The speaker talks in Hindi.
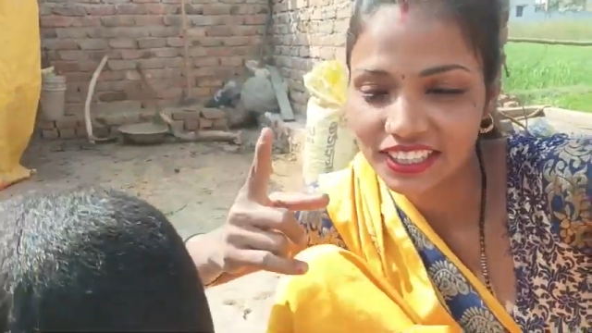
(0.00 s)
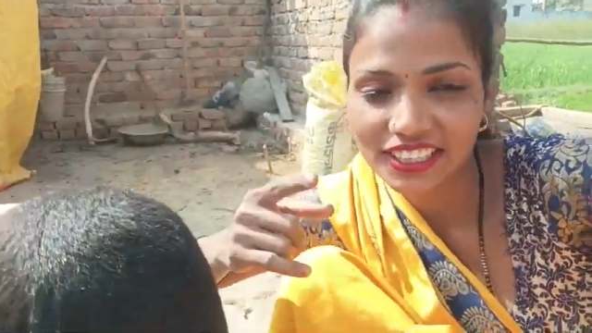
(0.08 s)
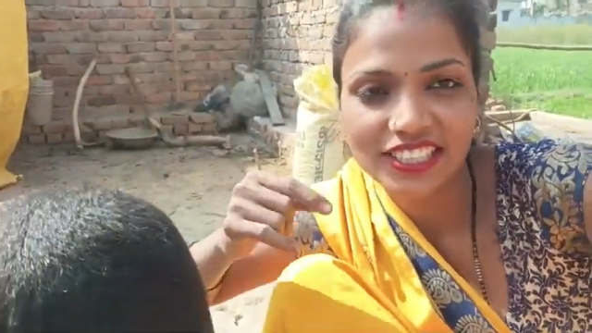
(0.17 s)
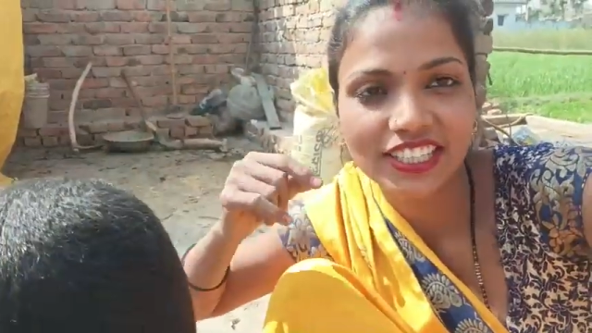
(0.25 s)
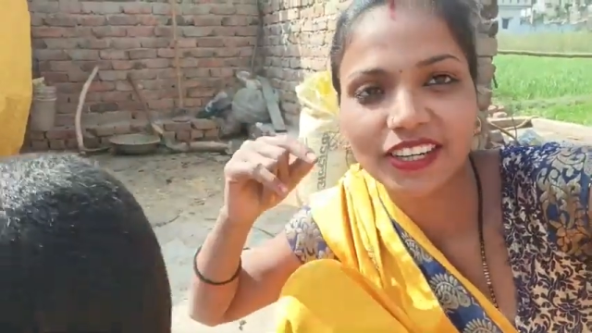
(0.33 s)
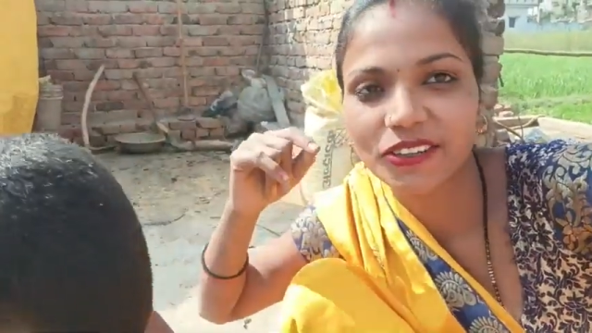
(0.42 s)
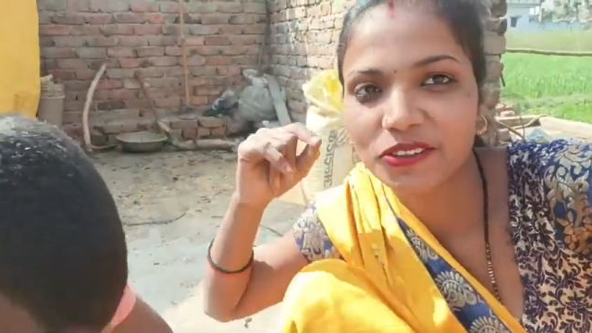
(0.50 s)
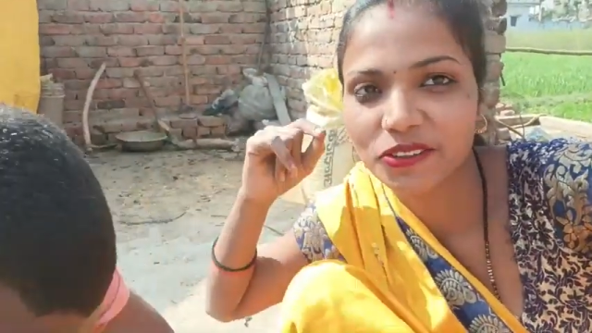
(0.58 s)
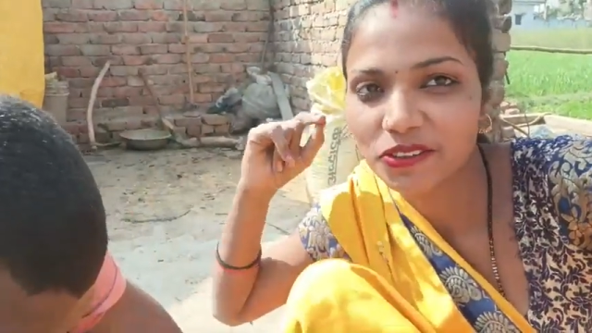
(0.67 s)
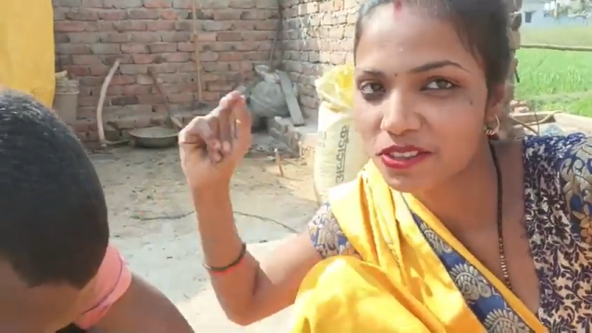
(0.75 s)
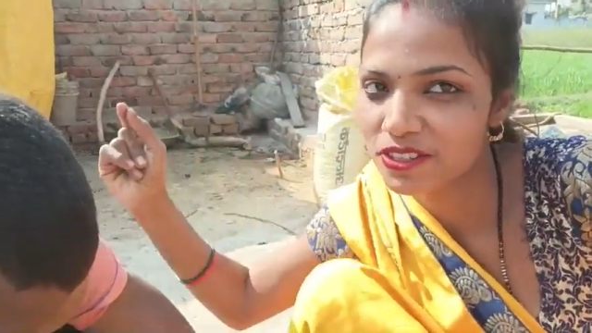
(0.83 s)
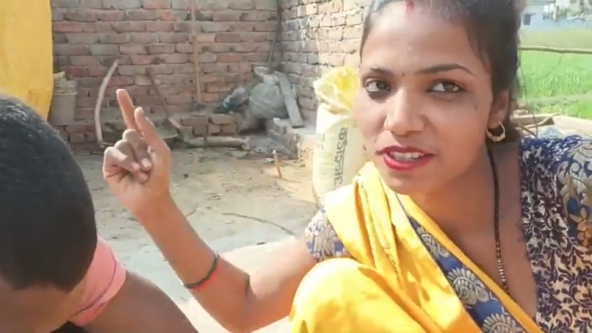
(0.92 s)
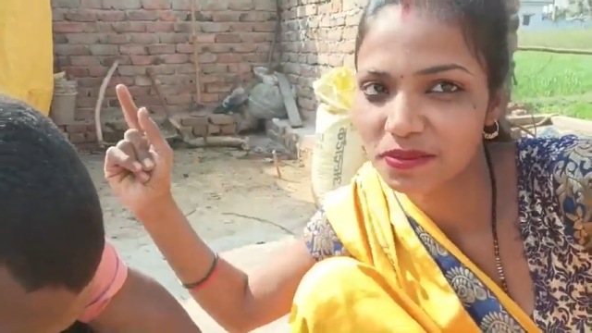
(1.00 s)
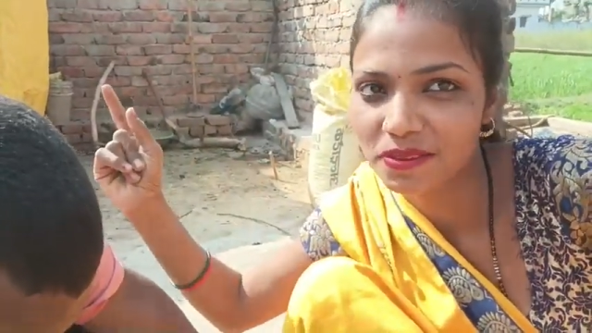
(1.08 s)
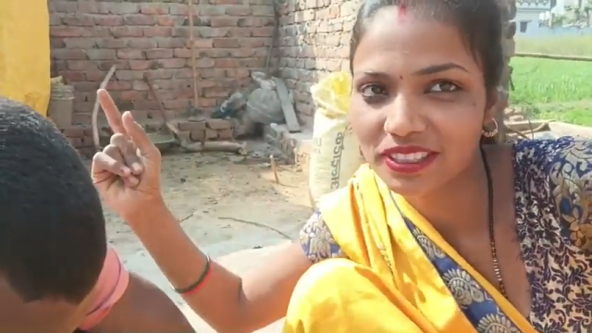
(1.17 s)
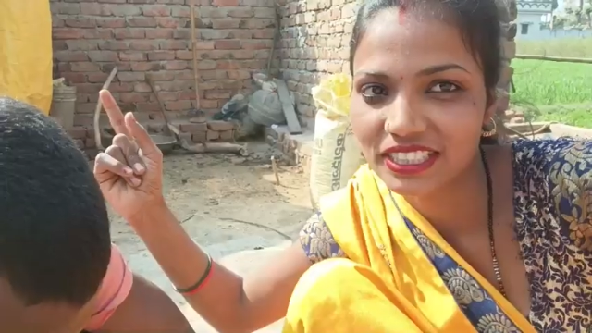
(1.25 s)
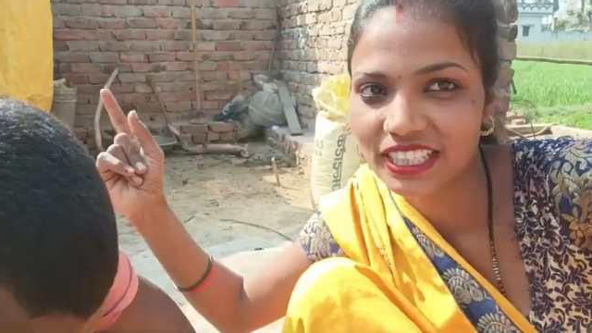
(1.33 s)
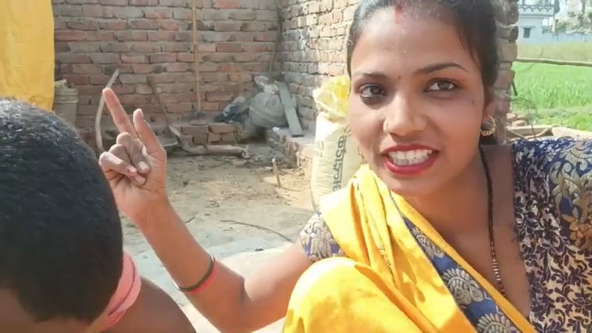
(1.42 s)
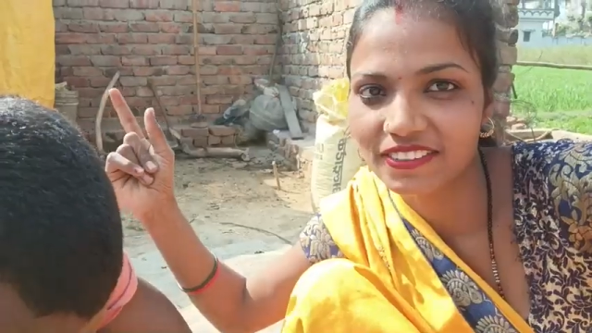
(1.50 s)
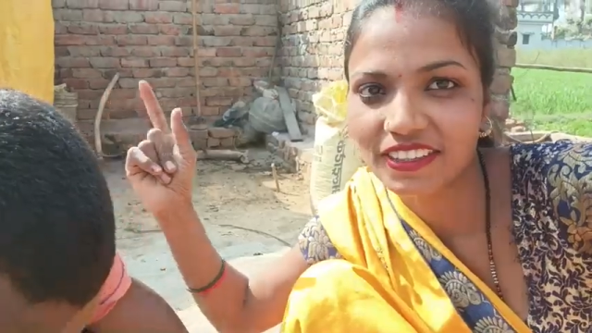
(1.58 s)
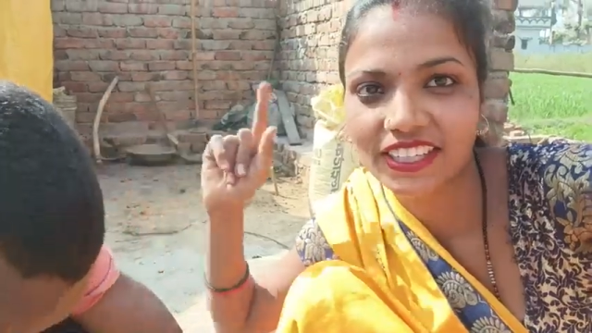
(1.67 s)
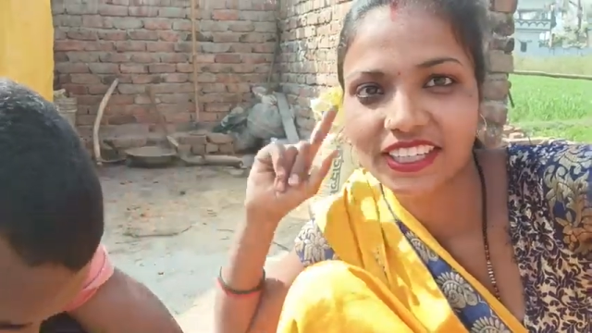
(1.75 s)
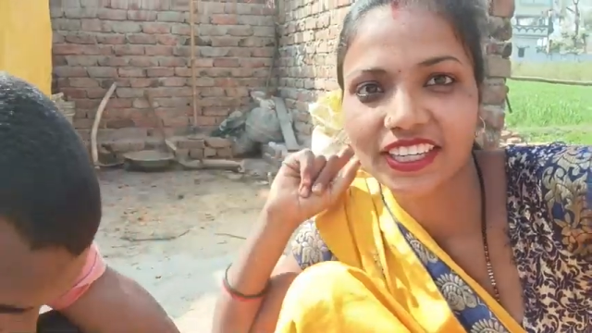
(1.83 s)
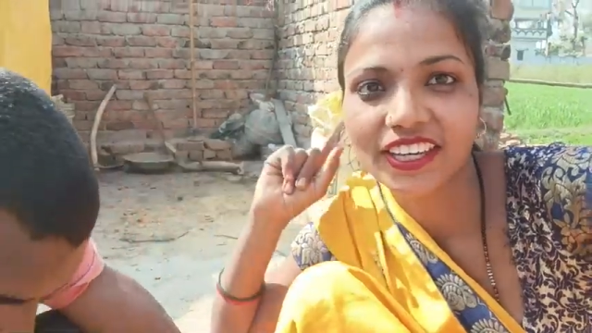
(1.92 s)
जल्दी से आओ तो दोस्तों हम लोग जाने
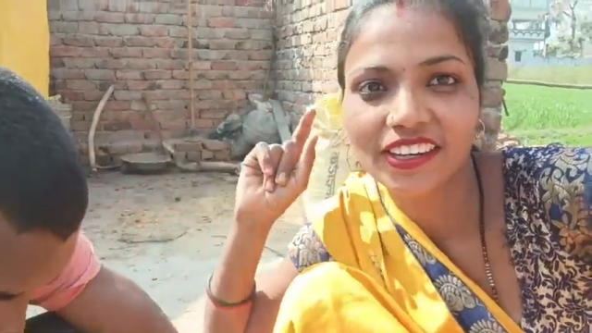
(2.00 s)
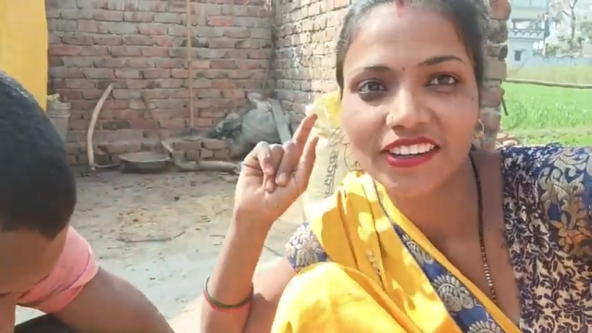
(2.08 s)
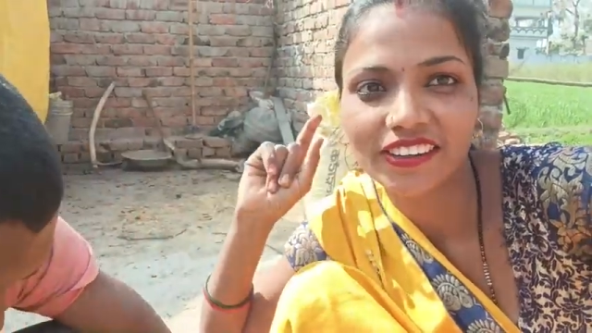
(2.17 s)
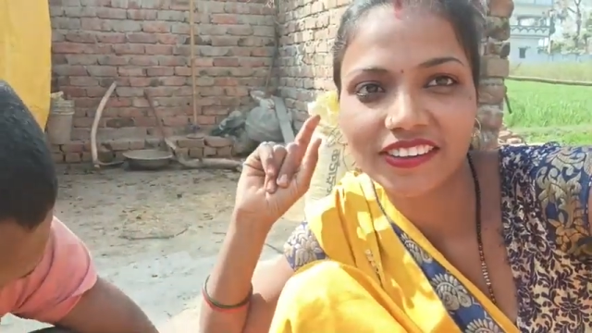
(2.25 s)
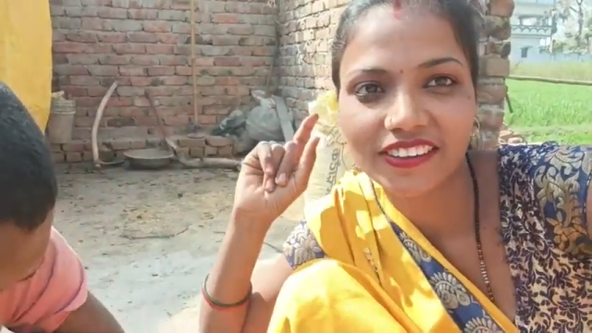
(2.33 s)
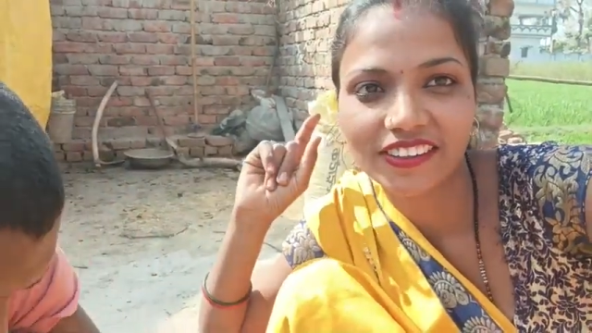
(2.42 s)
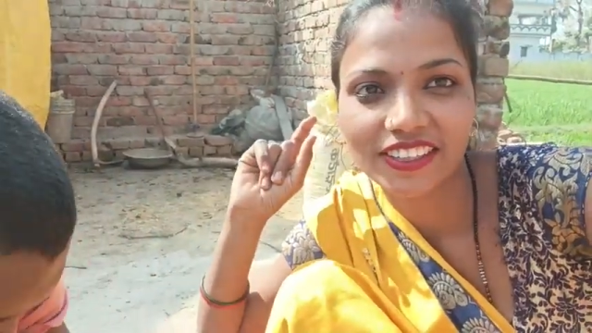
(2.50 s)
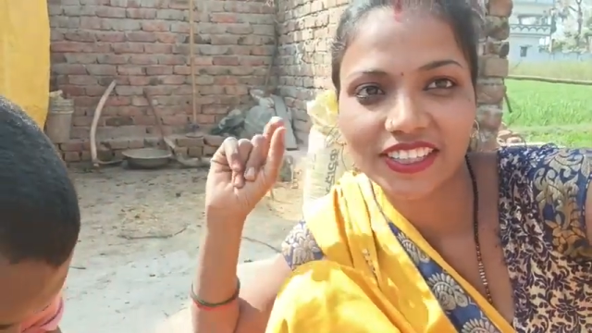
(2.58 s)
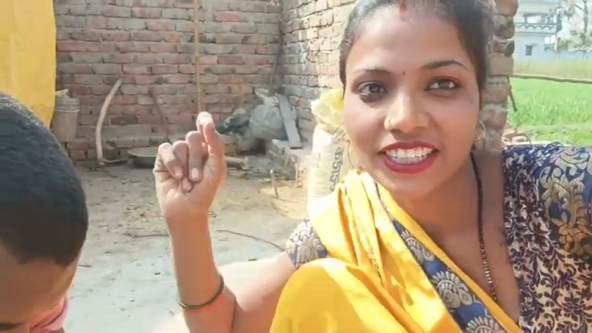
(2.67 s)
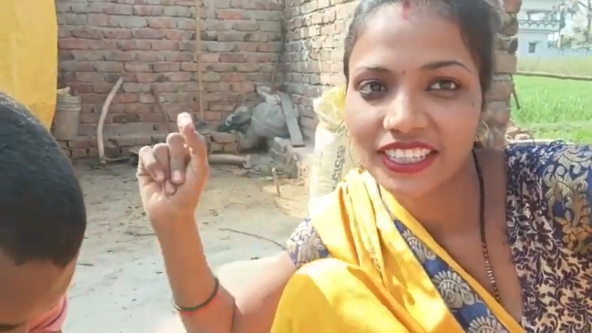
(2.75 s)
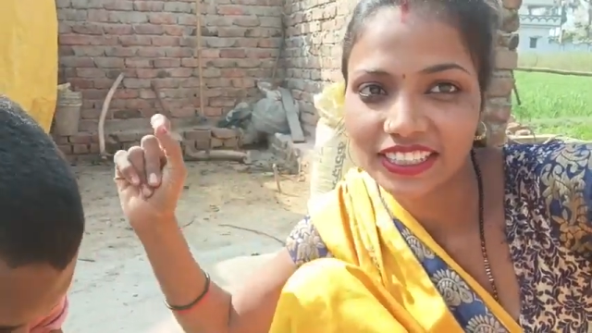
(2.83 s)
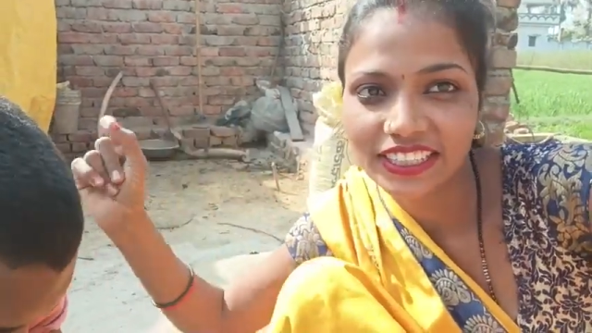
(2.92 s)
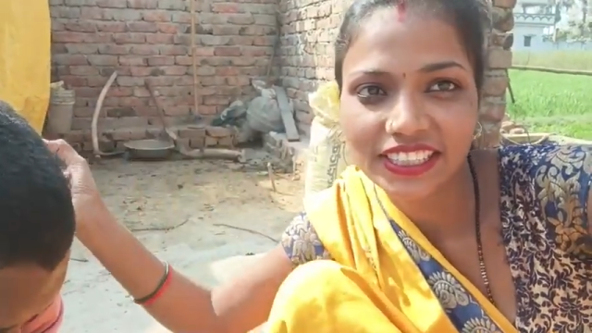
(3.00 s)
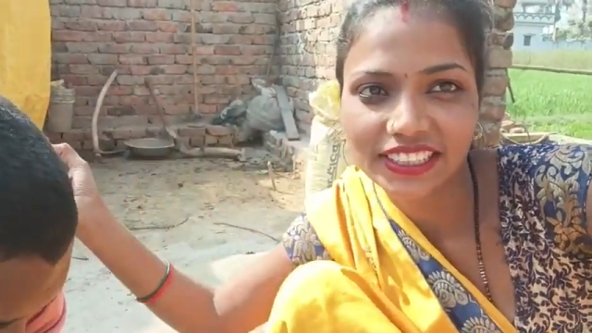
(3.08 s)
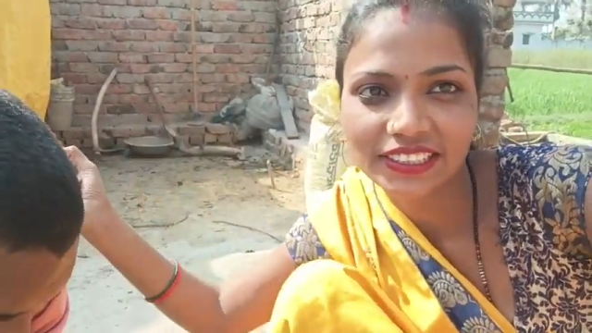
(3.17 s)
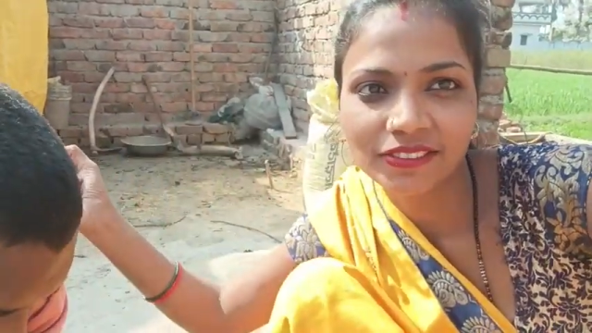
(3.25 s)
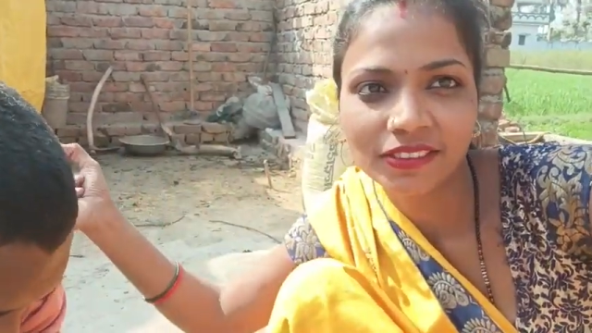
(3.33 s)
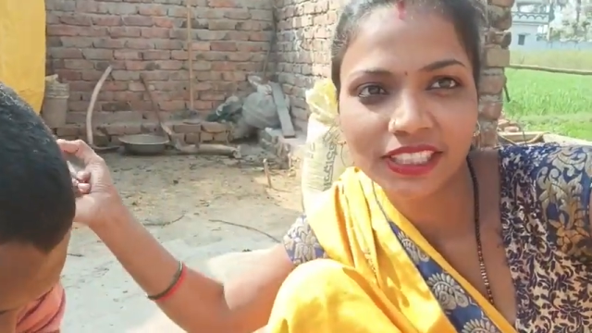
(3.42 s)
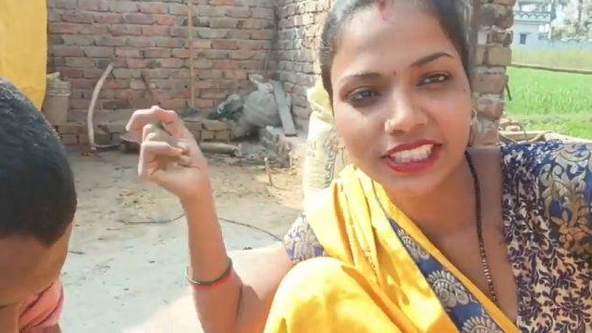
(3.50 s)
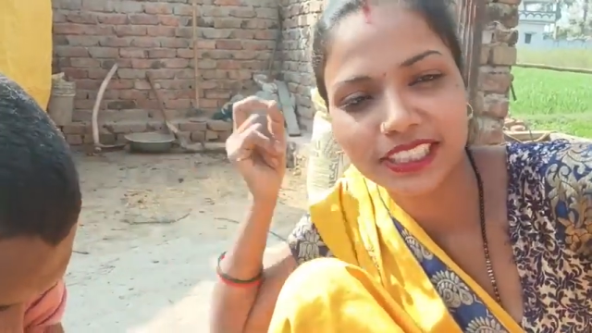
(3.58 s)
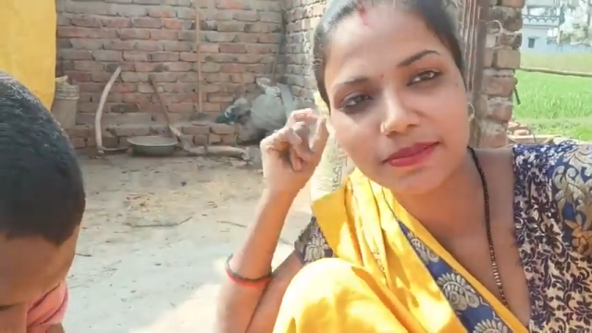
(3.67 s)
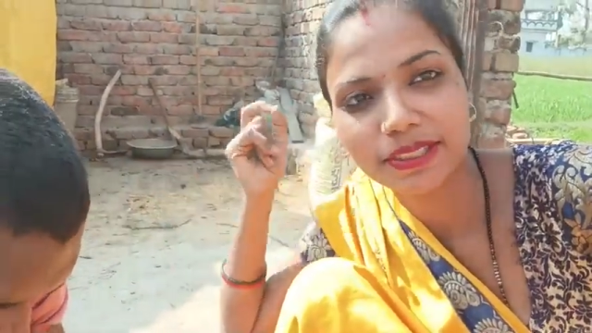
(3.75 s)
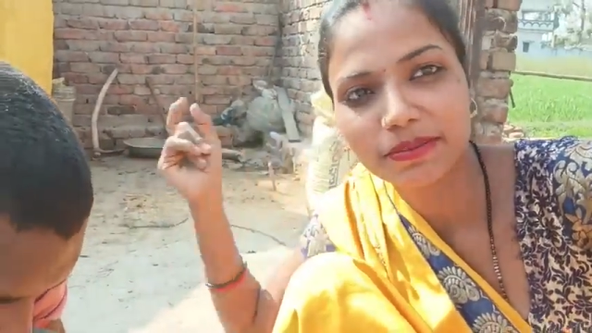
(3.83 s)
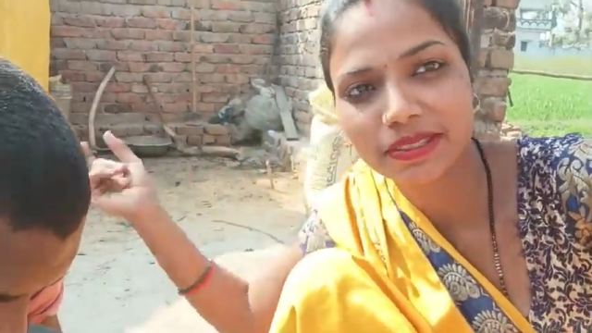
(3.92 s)
वाले हैं और हाँ। देखती हूँ
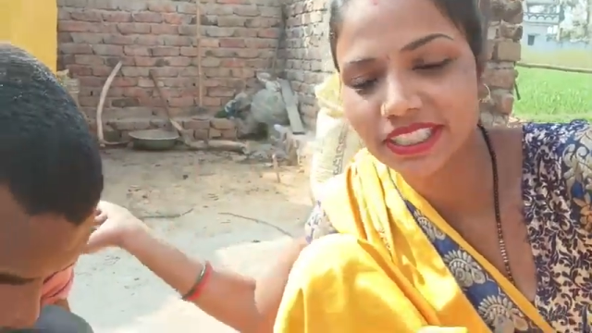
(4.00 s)
कितनी बड़ी हाँ।